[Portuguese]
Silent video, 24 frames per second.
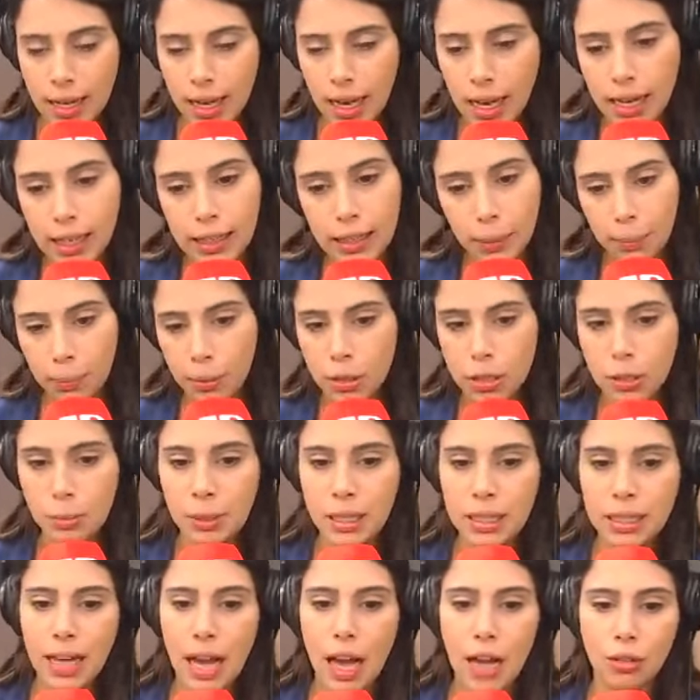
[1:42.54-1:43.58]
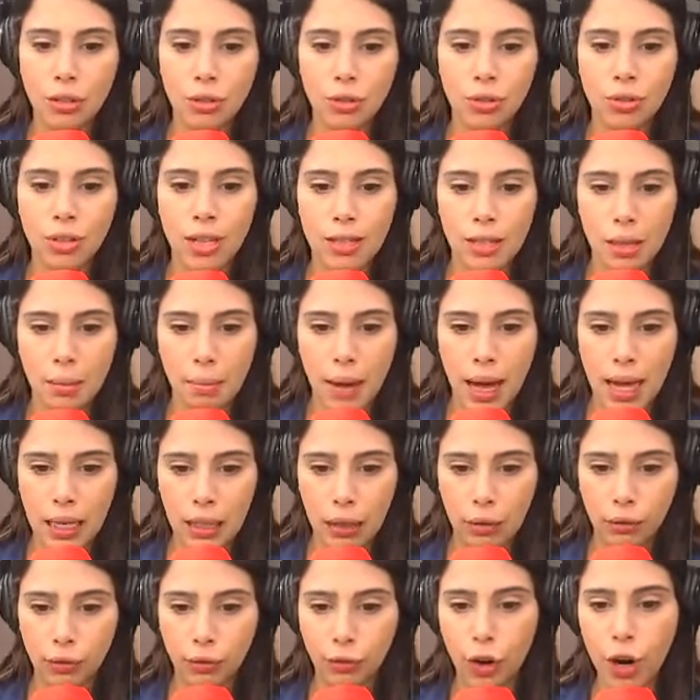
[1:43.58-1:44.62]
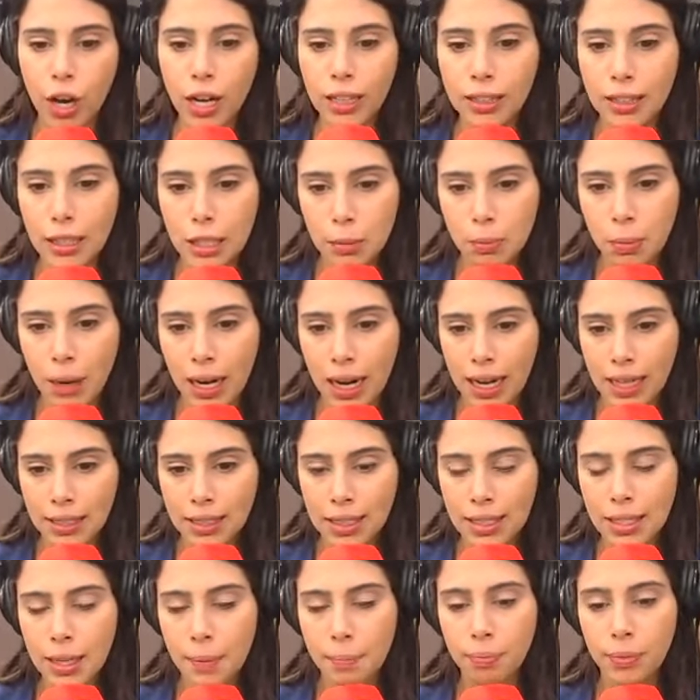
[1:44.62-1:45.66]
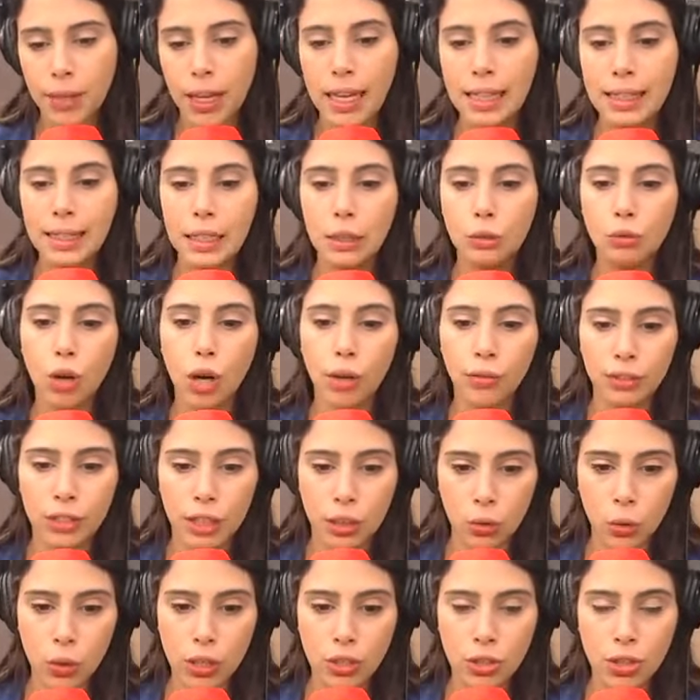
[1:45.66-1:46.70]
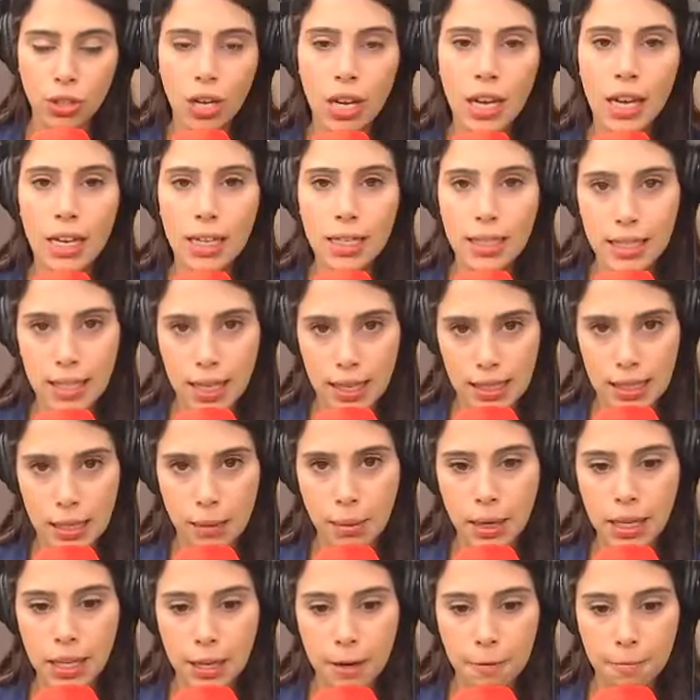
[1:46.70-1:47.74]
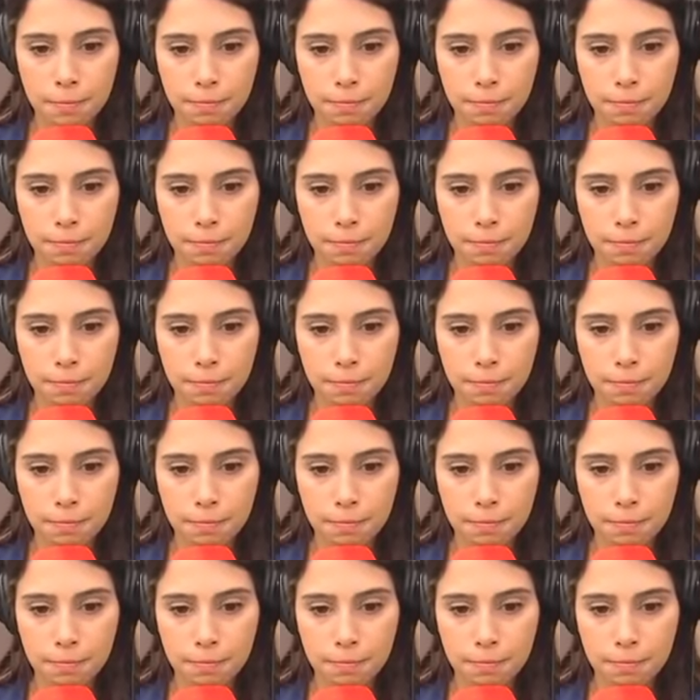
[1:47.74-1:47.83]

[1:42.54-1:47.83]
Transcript: além da possibilidade de desembarque fora das paradas entre 9 da noite e 6 da manhã.